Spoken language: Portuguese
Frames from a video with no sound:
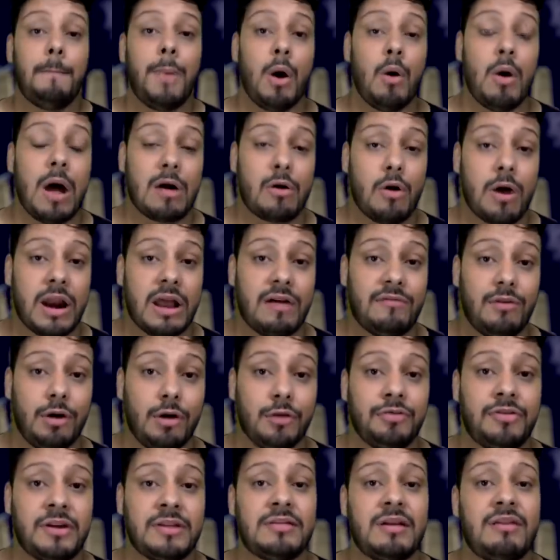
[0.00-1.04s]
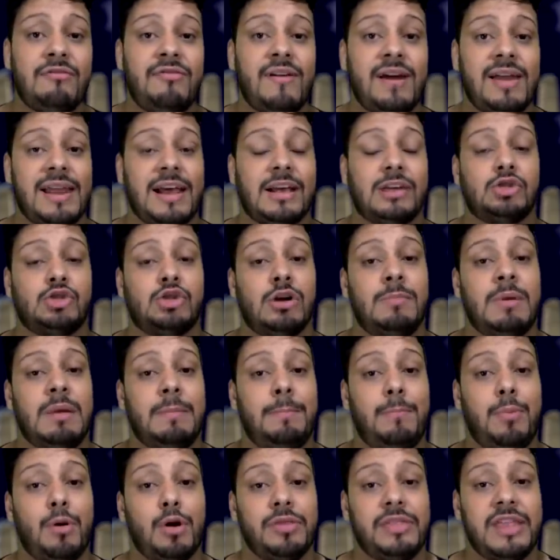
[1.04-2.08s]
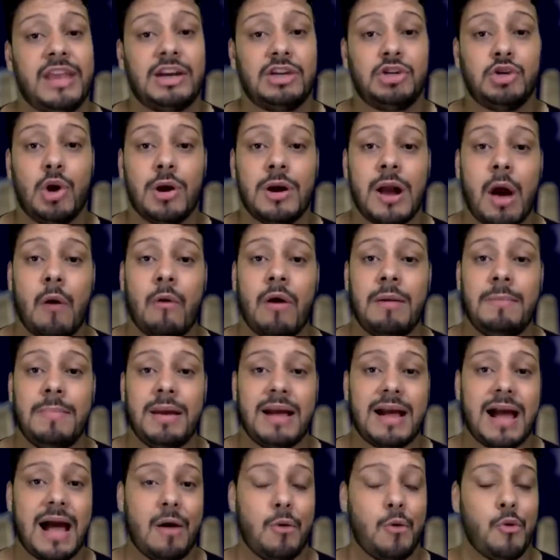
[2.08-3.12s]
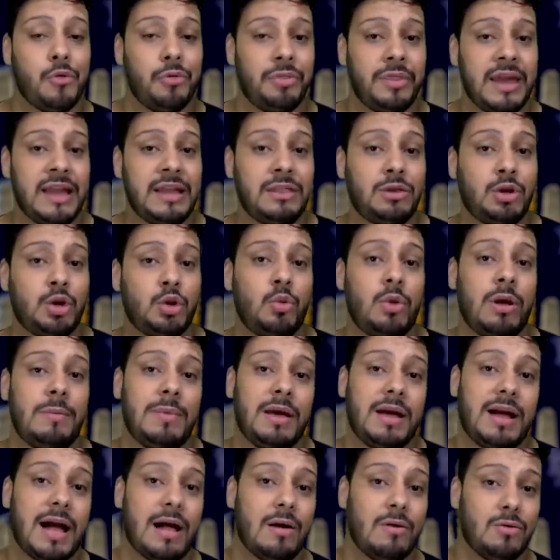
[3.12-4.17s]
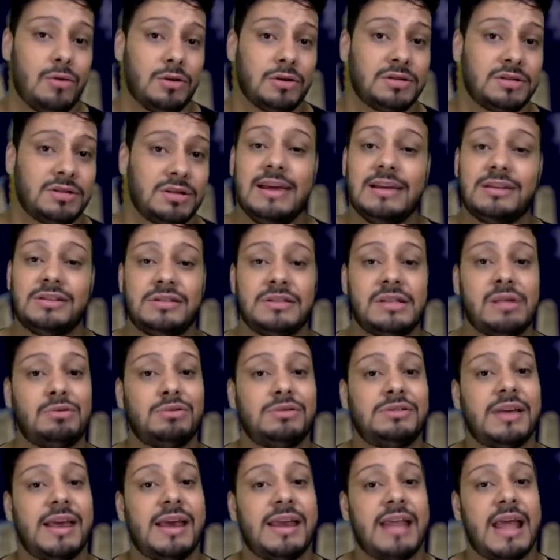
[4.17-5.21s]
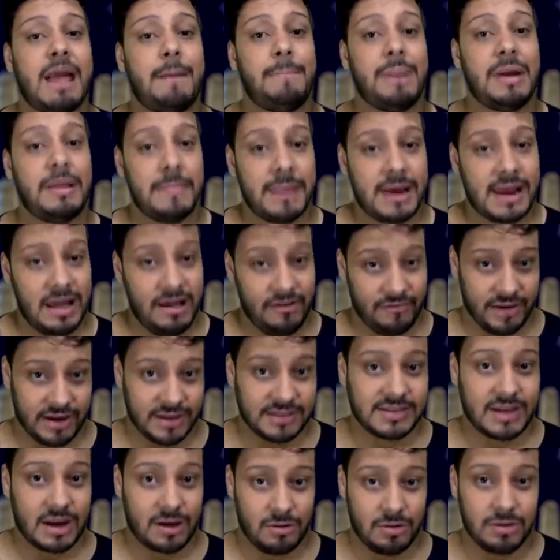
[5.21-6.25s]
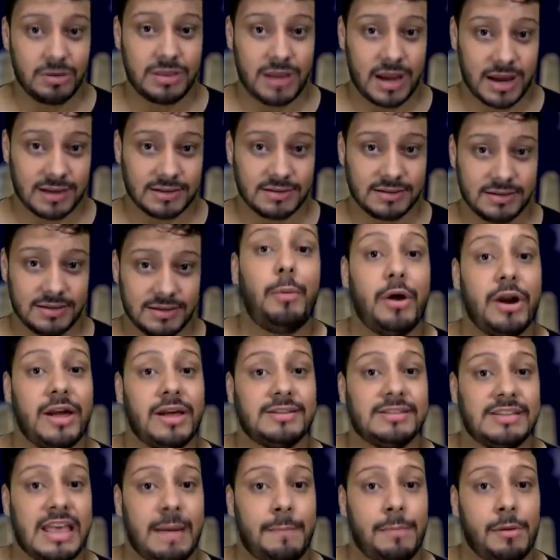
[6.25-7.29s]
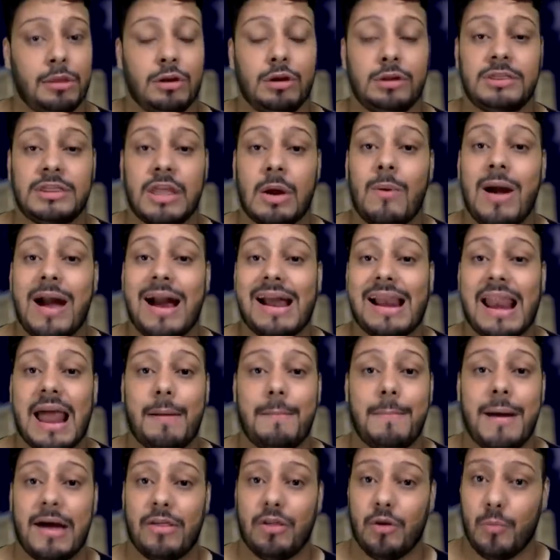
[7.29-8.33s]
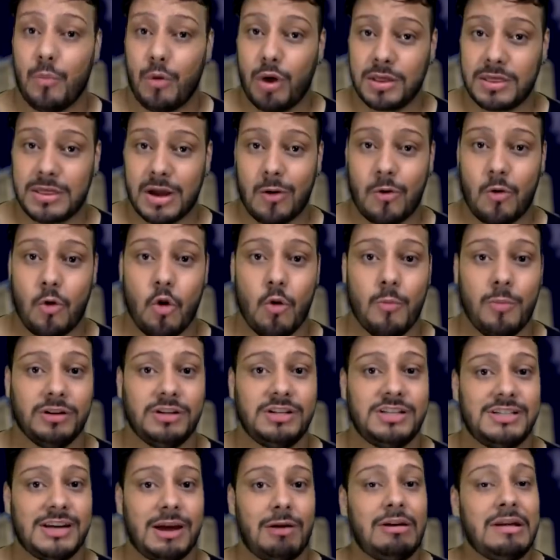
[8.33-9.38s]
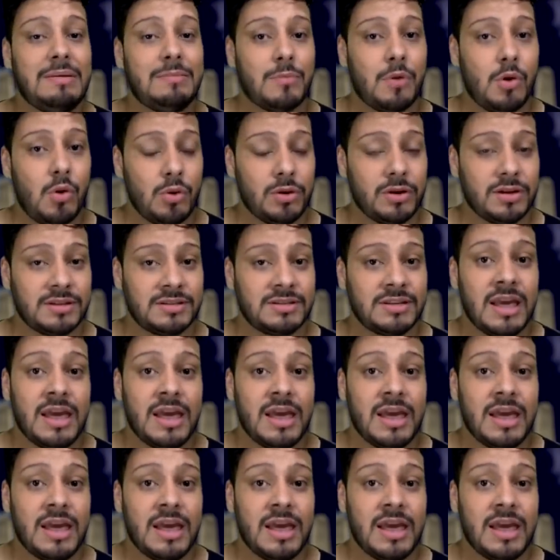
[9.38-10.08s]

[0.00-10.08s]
Bom, agora voltando a falar sobre poder jogar o MK1 dentro do MK11, isso não seria a primeira vez que acontece. Por exemplo, no tão aclamado Mortal Kombat Shaolin Monks,